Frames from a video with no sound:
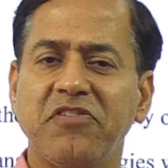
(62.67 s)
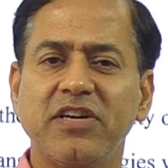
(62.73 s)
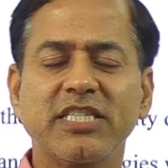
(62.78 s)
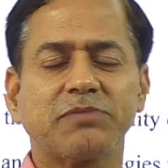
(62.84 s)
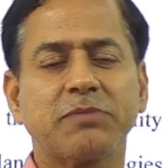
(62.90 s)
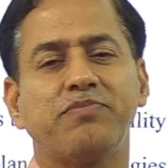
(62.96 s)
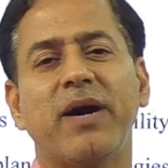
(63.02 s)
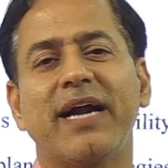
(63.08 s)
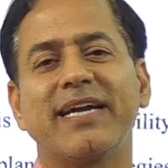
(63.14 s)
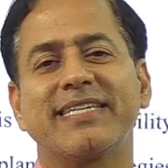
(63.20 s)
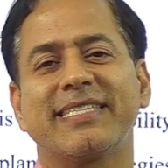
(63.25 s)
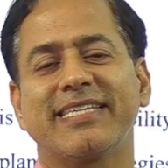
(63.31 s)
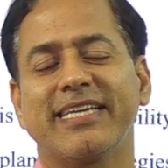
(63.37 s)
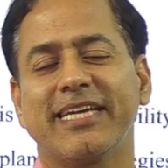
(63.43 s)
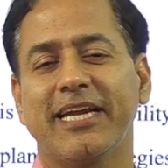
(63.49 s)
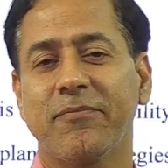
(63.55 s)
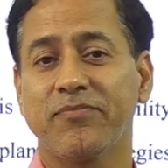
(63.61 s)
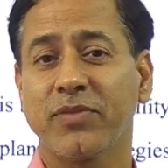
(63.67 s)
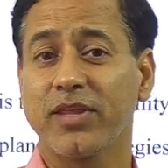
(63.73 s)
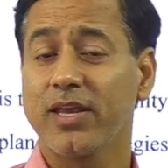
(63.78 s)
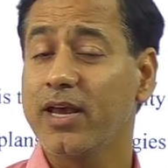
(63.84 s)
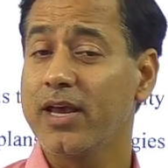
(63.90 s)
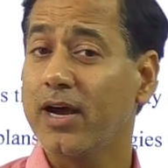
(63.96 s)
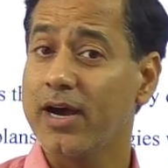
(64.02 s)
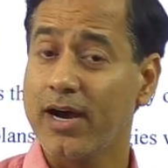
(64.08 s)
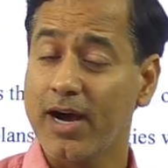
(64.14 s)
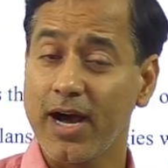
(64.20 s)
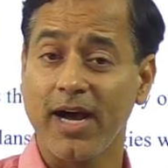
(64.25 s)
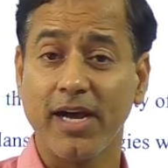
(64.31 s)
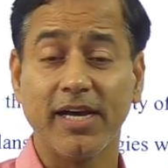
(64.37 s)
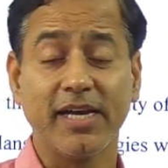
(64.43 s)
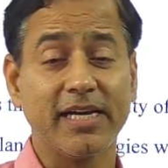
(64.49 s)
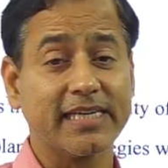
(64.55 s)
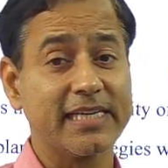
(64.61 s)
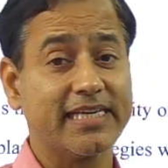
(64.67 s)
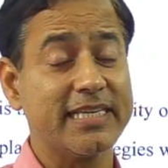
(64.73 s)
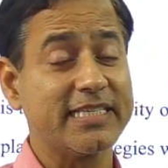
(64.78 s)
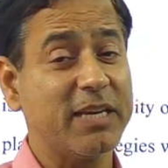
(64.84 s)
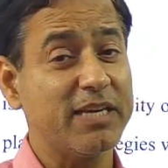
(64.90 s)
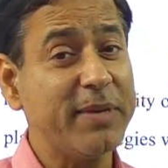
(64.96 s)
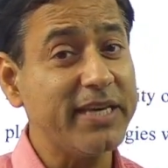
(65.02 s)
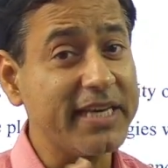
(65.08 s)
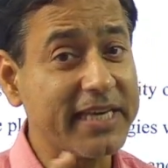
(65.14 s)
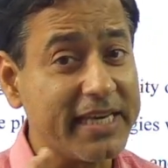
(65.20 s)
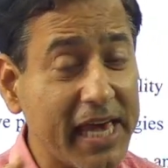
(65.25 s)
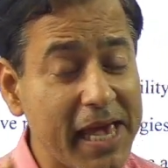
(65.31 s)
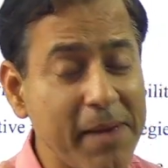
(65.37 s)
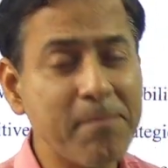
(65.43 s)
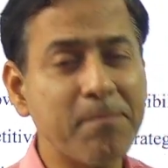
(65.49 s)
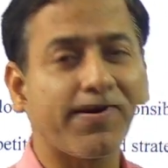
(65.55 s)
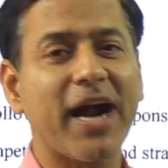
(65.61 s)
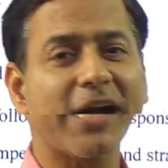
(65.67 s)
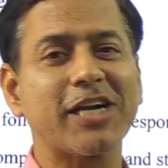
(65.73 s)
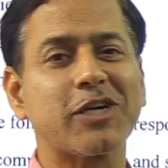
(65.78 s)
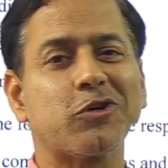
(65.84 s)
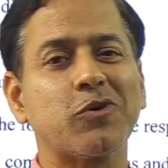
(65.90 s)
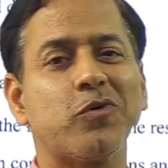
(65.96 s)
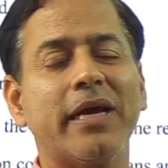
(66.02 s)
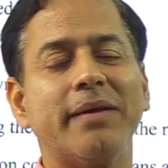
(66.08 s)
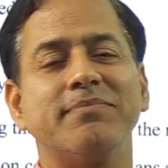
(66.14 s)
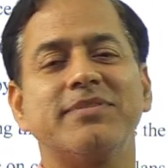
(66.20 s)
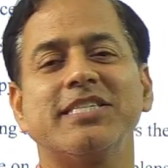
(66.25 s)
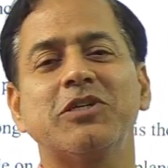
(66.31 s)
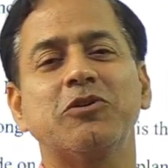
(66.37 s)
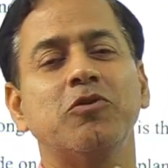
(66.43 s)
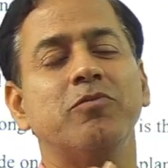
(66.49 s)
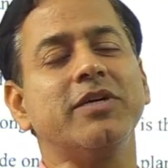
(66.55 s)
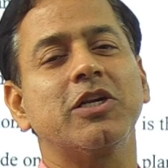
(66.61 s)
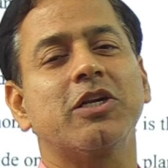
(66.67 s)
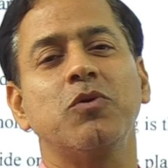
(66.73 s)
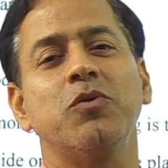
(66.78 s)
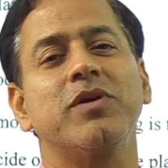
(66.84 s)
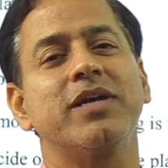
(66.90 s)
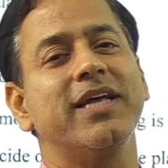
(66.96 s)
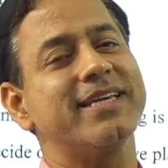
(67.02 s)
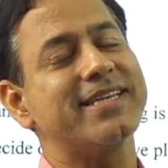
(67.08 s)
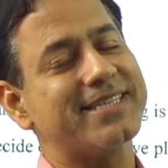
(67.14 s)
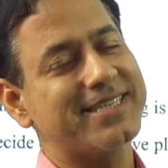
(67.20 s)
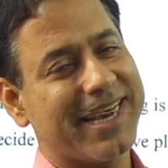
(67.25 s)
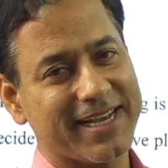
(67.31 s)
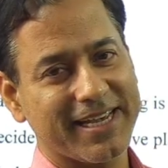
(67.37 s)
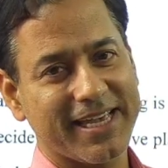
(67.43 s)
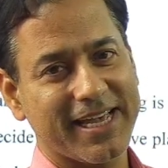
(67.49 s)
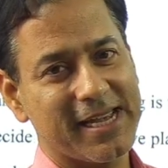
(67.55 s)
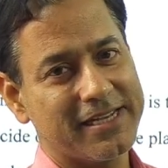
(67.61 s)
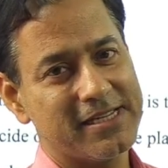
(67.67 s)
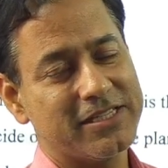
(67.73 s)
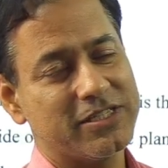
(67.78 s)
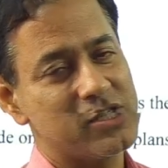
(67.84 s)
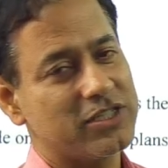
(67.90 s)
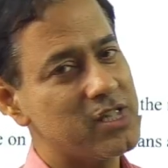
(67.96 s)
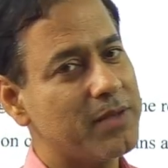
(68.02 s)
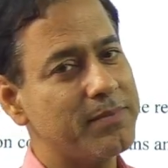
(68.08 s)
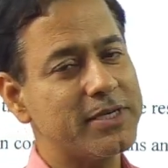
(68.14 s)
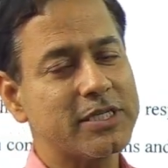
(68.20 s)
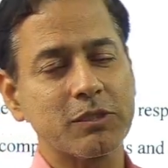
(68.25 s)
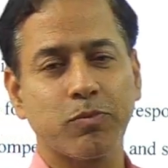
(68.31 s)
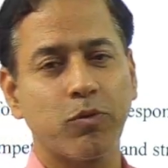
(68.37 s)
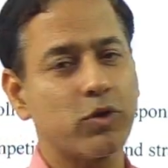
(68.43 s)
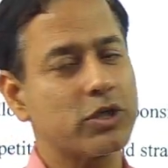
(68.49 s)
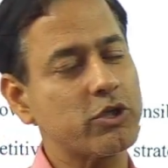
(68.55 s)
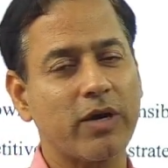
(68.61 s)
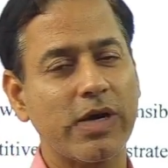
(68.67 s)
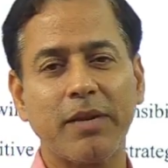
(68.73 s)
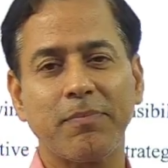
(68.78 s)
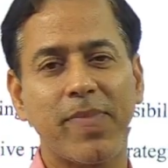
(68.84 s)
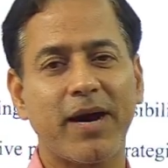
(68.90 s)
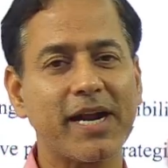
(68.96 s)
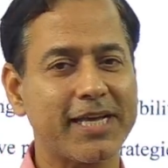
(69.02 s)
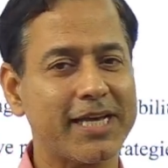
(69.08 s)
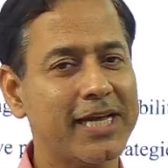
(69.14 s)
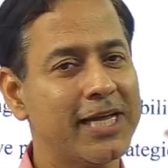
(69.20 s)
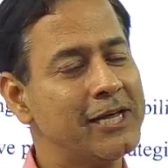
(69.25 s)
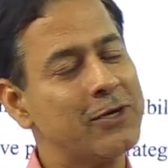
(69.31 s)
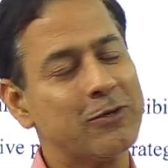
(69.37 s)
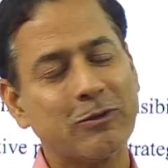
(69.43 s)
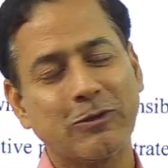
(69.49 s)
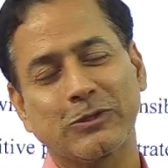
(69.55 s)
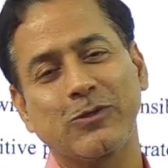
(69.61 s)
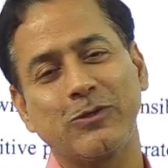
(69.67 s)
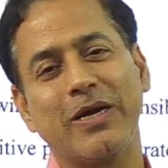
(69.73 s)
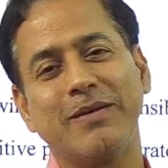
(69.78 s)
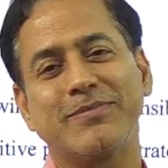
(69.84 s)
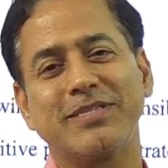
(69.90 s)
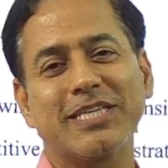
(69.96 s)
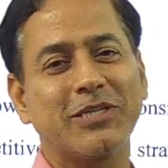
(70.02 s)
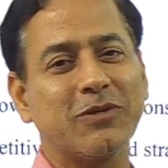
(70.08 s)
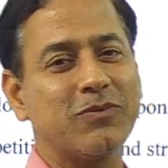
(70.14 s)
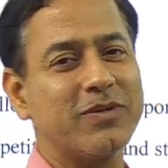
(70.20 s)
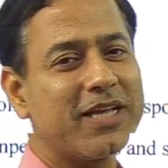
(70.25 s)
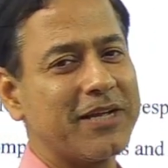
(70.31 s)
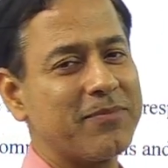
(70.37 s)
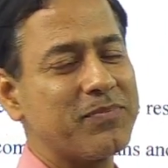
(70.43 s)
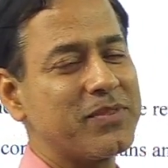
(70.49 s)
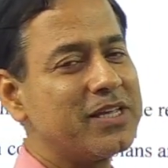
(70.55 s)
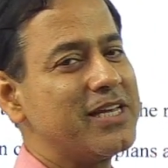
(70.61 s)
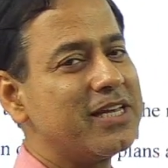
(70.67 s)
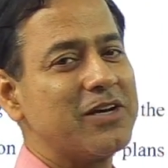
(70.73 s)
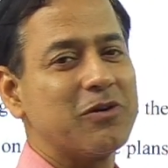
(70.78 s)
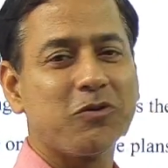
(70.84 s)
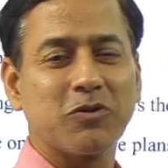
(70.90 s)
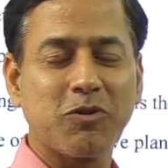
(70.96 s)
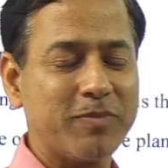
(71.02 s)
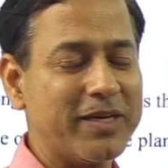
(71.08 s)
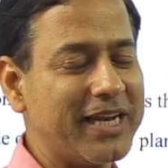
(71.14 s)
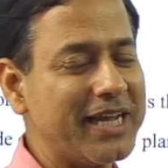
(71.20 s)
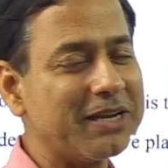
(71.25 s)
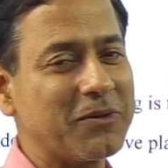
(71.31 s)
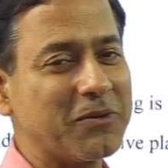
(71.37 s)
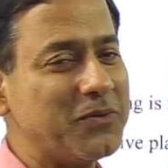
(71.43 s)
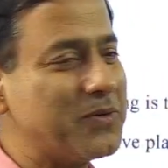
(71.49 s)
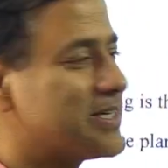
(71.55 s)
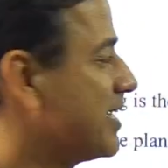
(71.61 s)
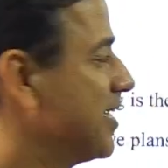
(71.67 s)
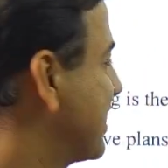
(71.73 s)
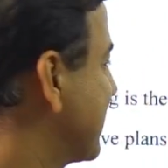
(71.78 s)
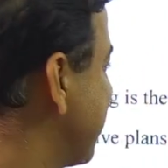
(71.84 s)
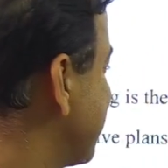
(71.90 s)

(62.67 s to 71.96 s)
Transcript: फर्स्ट पार्ट से हैं हाँ किसी भी गेम पार्ट को एमसीक्यू में इंक्लूड नहीं किया गया है जितने भी स्पोर्ट्स वाले पार्ट हैं उसको एमसीक्यू नहीं उसमें नहीं इंक्लूड किया